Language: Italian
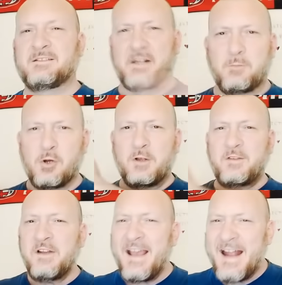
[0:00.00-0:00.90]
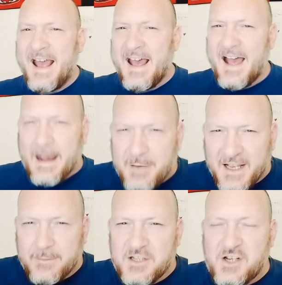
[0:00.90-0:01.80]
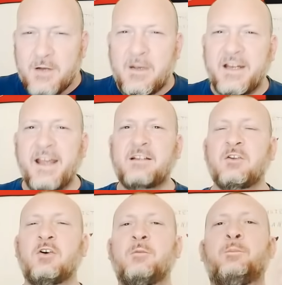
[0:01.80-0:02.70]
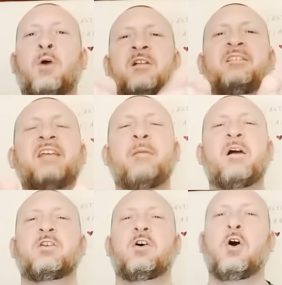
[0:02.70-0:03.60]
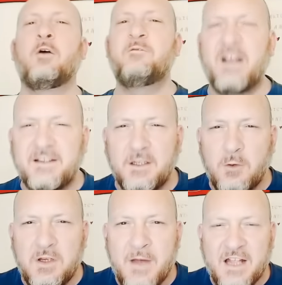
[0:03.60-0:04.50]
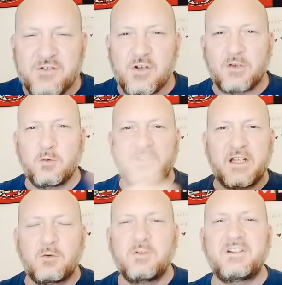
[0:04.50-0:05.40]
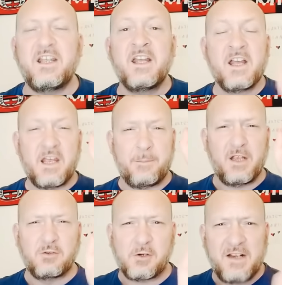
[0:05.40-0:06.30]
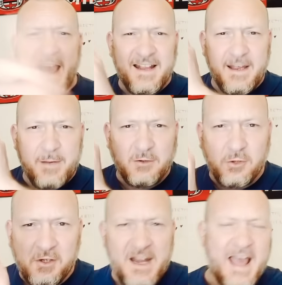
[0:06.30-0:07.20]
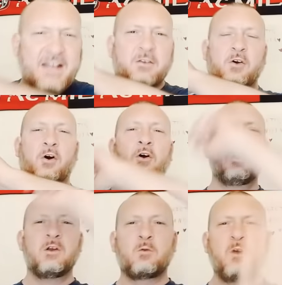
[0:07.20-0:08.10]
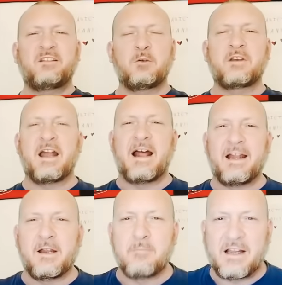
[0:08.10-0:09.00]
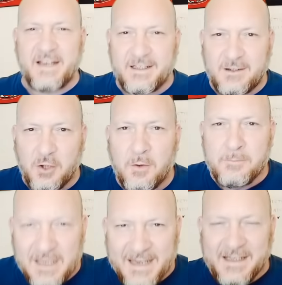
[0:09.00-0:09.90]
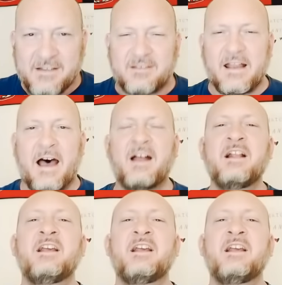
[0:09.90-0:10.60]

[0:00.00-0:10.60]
Tribuno Sonera, amica amici del Marietto, buon sabato 22 di maggio a tutti e a tutti e bentornata e bentornato qui sul canale del Marietto Milanista.